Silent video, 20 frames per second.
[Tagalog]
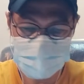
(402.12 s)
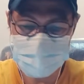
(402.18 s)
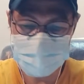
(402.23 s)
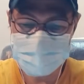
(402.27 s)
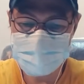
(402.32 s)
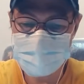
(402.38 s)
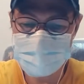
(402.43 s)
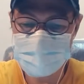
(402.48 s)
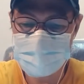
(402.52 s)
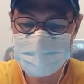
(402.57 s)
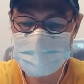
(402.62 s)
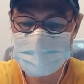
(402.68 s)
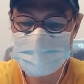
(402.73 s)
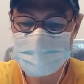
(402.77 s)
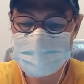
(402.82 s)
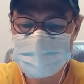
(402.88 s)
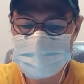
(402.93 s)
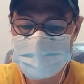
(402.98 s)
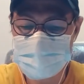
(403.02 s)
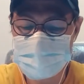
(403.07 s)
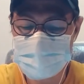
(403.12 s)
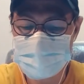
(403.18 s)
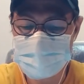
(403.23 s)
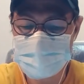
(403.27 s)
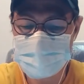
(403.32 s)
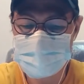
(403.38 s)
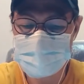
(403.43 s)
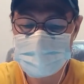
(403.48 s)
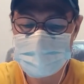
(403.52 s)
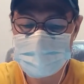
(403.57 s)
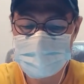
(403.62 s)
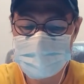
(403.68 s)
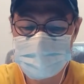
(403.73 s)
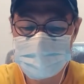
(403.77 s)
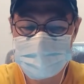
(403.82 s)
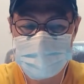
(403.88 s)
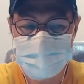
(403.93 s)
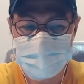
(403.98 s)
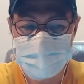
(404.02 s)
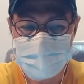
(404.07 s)
sabi nga ng, ng,
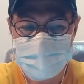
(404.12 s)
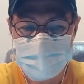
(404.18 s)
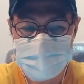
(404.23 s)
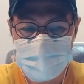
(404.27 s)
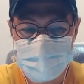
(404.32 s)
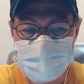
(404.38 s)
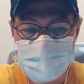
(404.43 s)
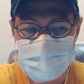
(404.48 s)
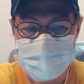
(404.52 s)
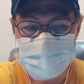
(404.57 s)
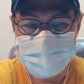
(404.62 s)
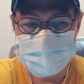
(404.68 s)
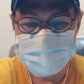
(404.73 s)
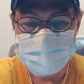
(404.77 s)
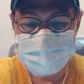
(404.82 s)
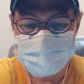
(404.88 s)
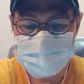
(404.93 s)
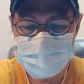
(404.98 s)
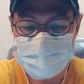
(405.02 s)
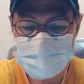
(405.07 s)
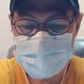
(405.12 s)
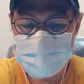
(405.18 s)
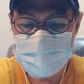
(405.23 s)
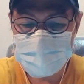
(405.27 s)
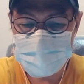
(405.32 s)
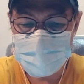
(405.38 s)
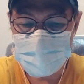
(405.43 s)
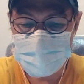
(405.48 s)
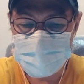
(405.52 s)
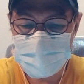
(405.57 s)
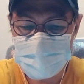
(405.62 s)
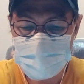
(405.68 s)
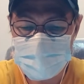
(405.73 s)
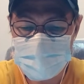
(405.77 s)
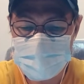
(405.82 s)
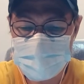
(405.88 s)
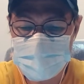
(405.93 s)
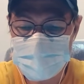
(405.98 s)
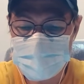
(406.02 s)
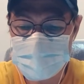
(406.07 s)
ng marami,
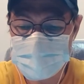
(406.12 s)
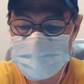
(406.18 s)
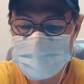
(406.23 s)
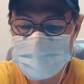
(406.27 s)
kaya